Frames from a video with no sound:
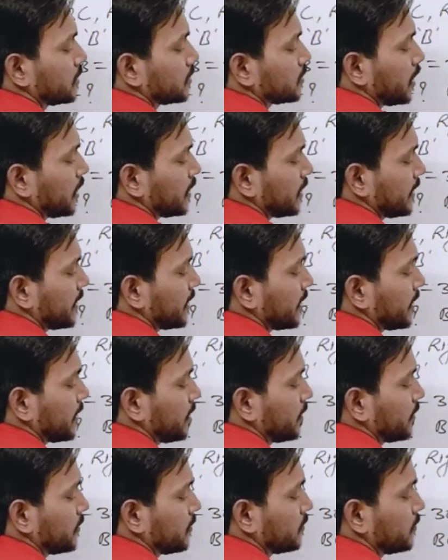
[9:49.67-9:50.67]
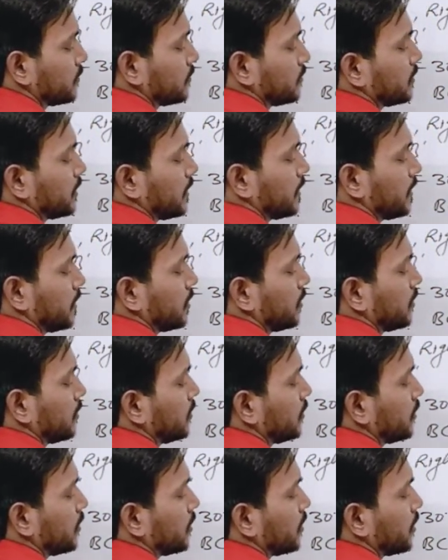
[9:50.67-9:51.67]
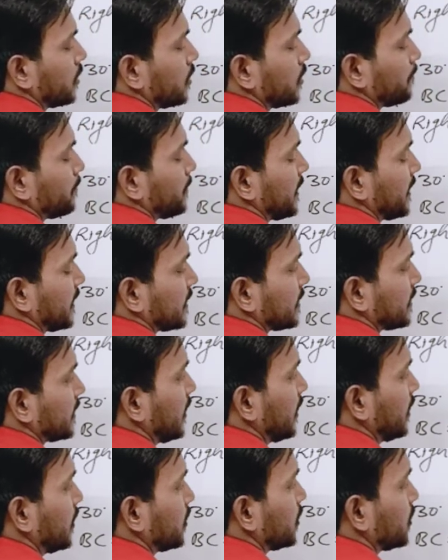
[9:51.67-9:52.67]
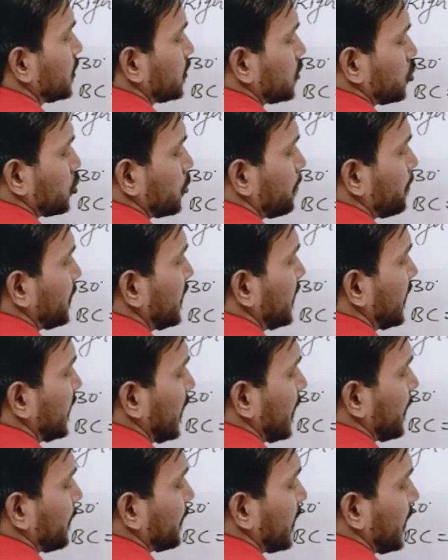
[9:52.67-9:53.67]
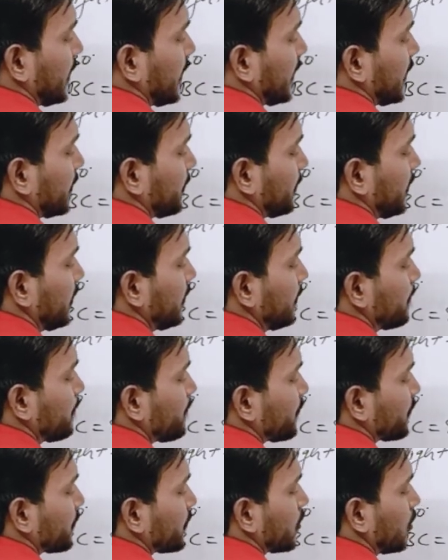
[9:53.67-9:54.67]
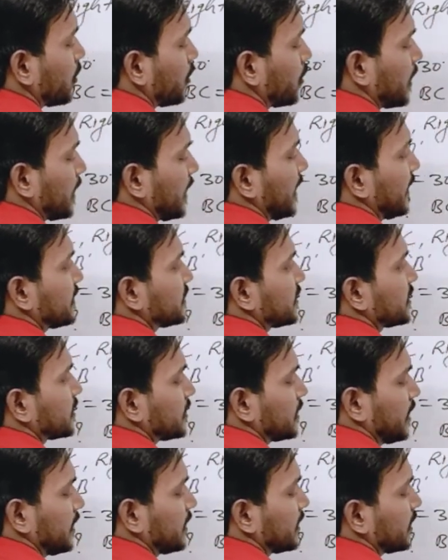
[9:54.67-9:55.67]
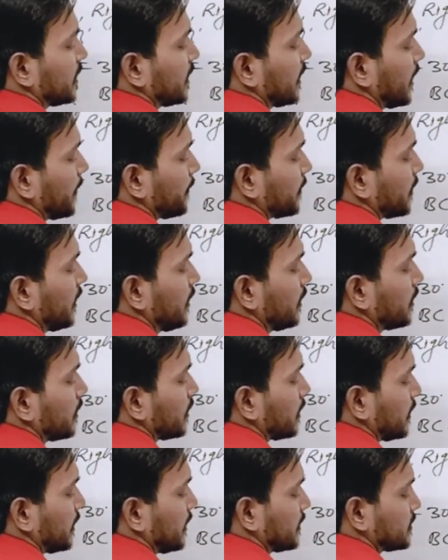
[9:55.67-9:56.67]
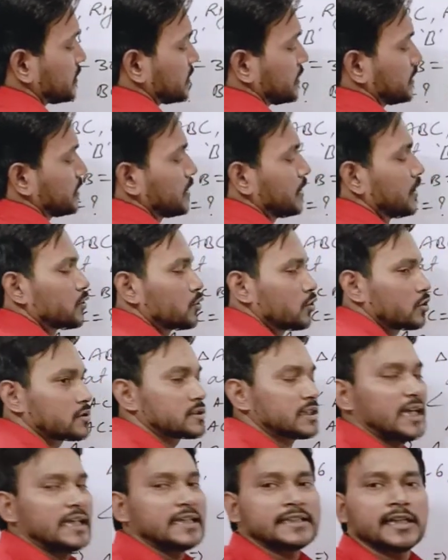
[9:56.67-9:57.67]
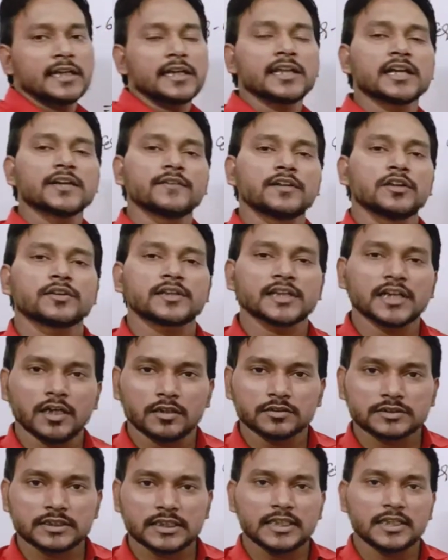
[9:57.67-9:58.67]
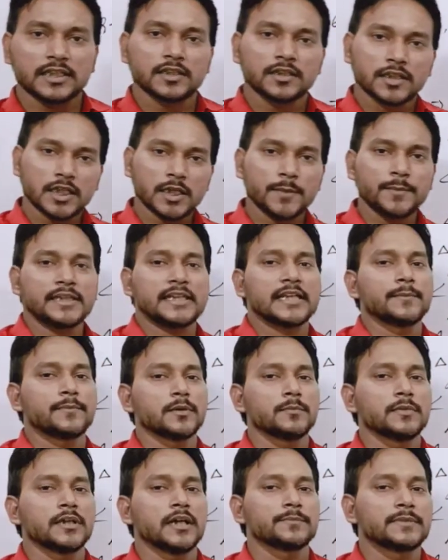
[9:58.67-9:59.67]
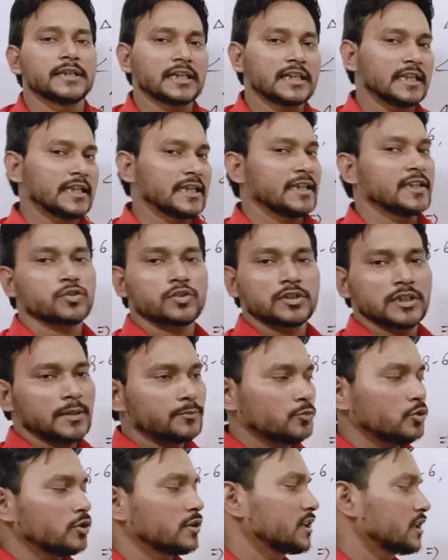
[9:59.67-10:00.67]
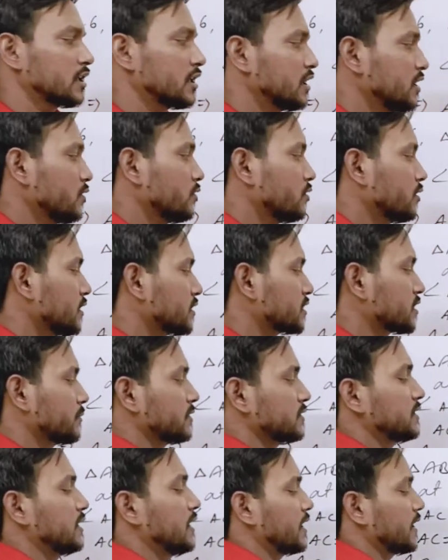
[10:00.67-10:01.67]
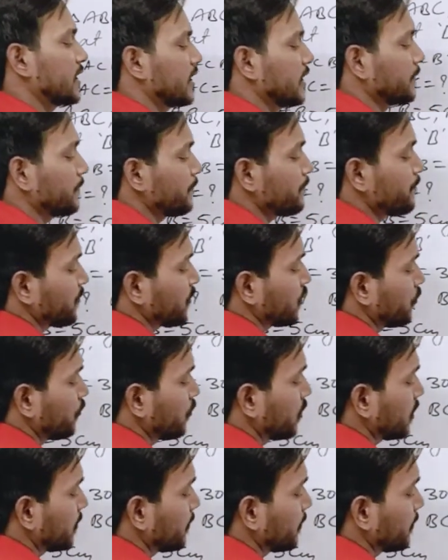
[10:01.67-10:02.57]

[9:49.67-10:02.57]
थर्टी डिग्री है ना पी कितना तो पी है आपका ए बी और एच कितना यह है आपका ए सी तो साइन थर्टी का वैल्यू क्या होता है अभी टेबल में आप देख लेंगे क्योंकि आप नोट कर लिए होंगे समझदार हैं आप वन